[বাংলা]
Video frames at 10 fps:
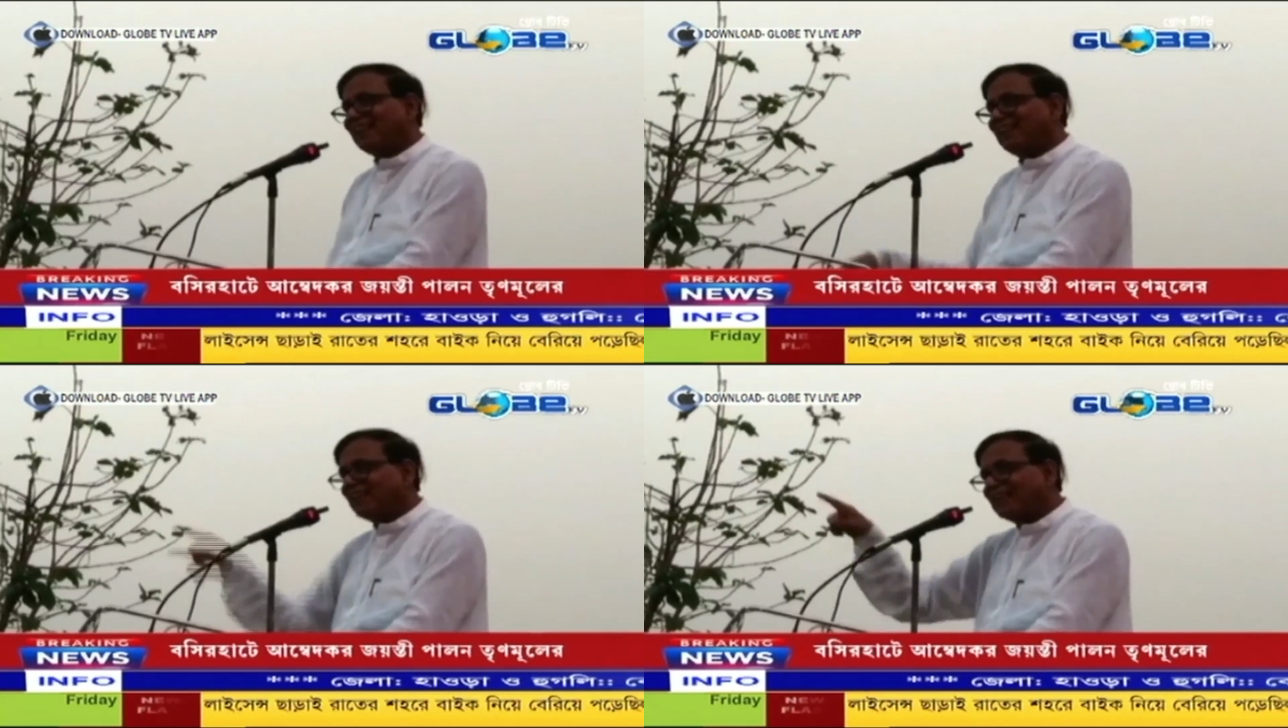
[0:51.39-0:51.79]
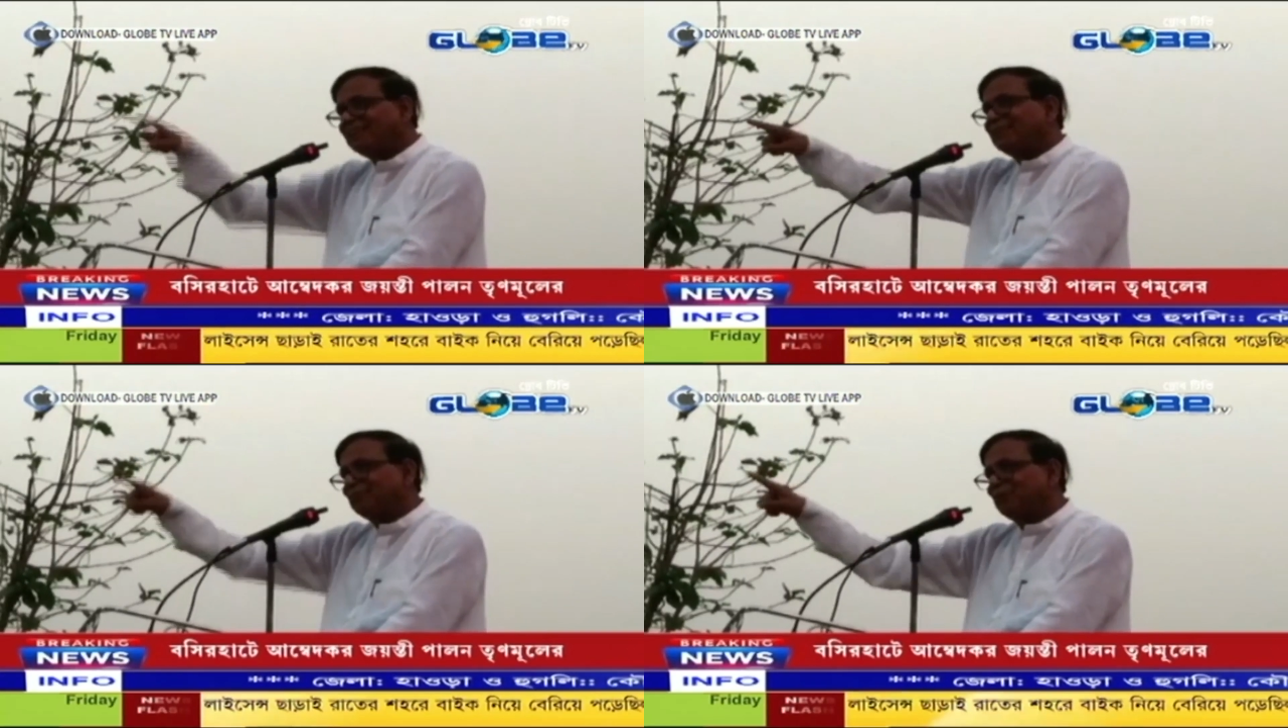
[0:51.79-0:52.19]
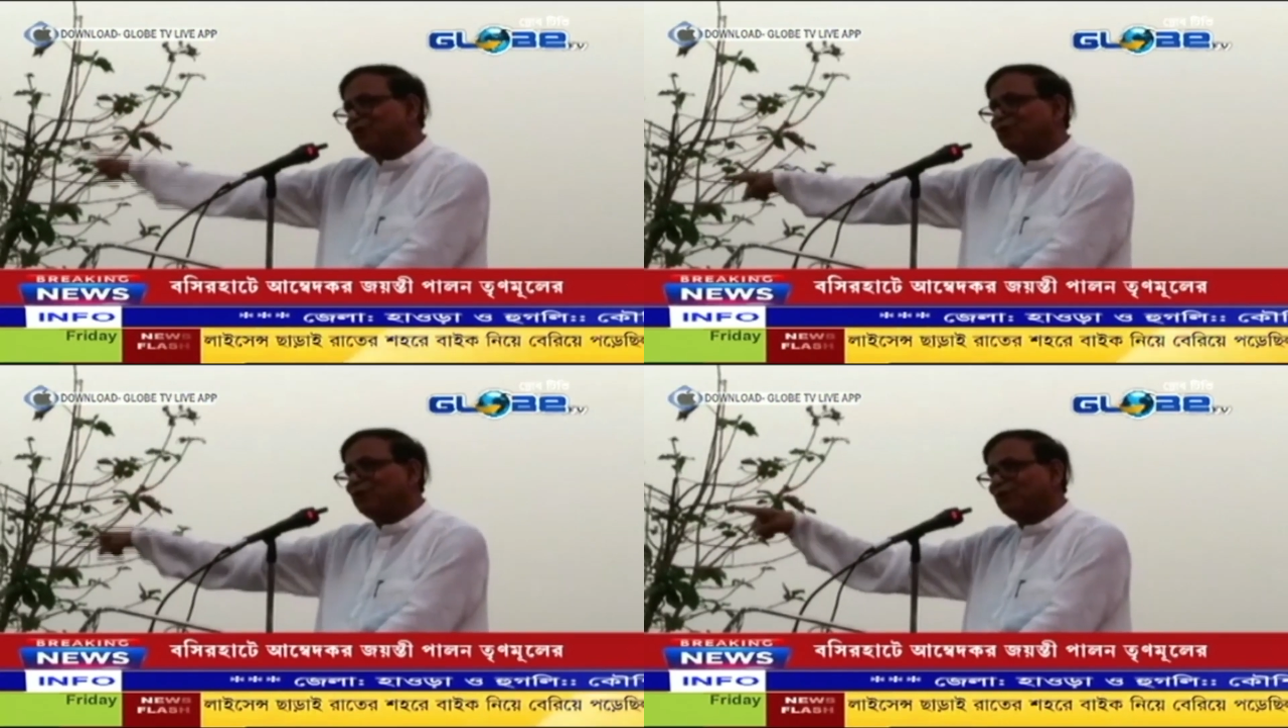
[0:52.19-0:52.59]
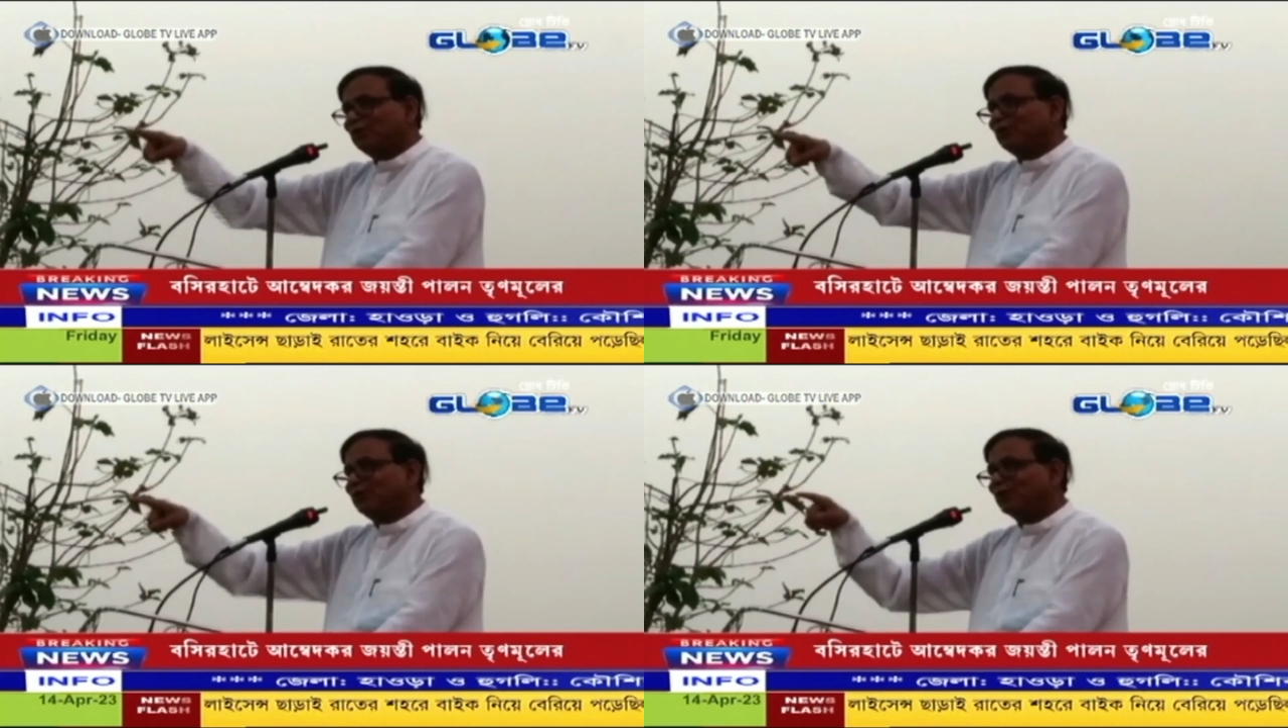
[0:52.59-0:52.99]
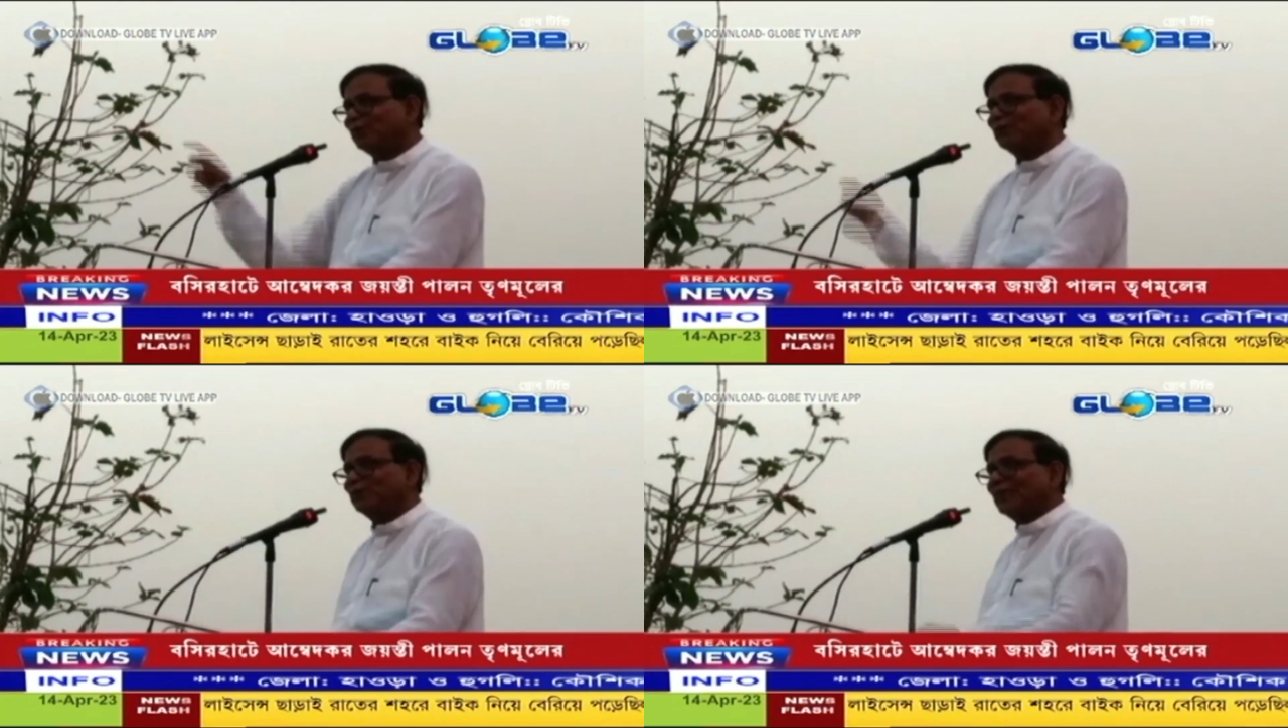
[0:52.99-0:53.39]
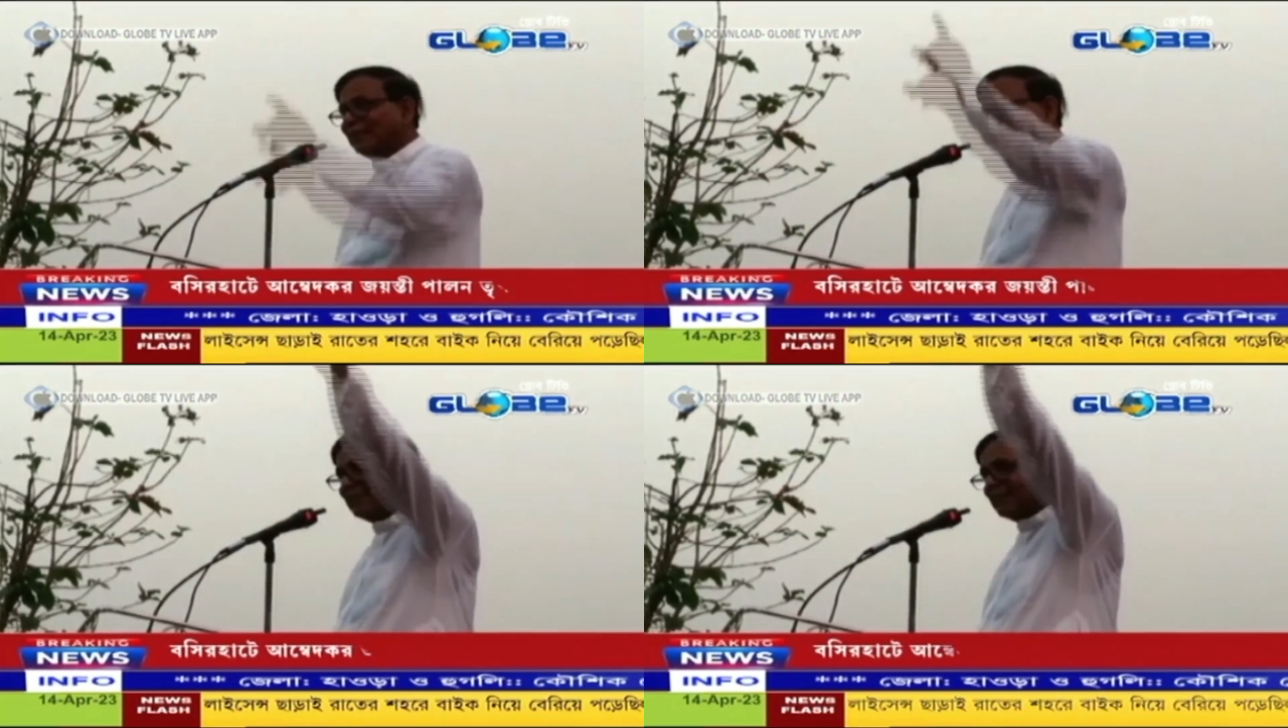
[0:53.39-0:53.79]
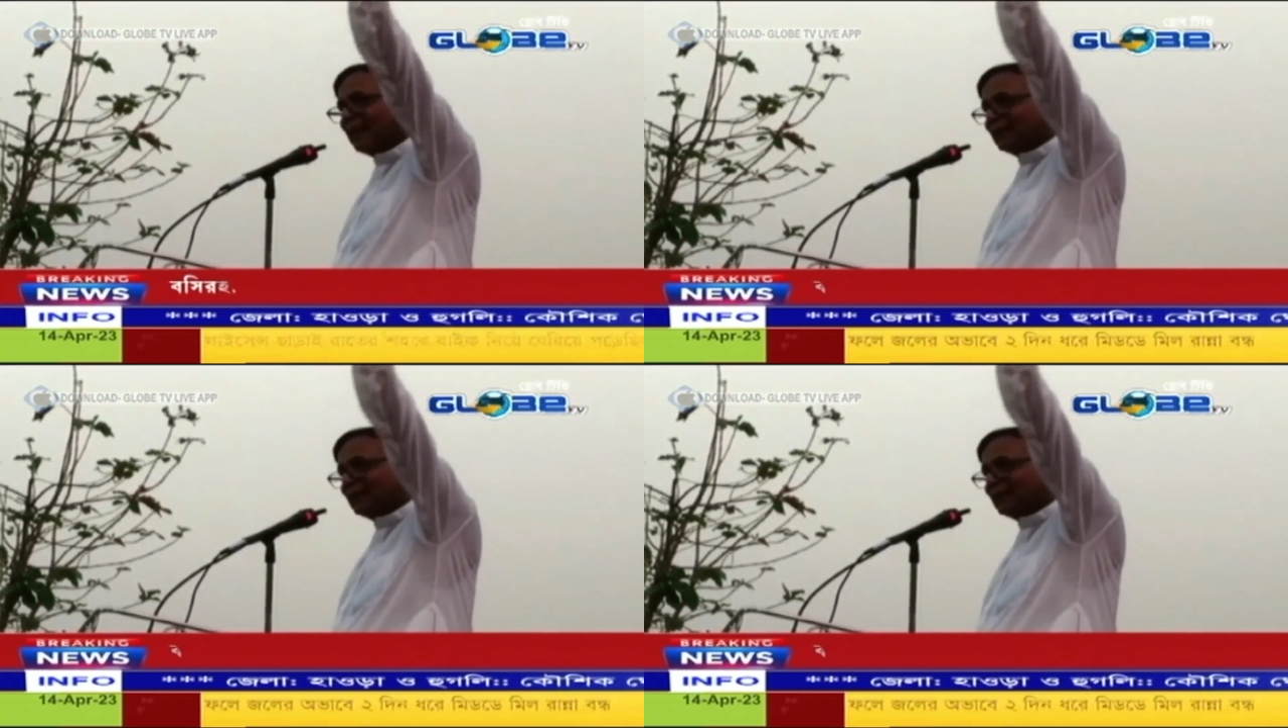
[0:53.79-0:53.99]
তাহলে রাজ্যের পুলিশ যদি চোর ধরতো তাহলে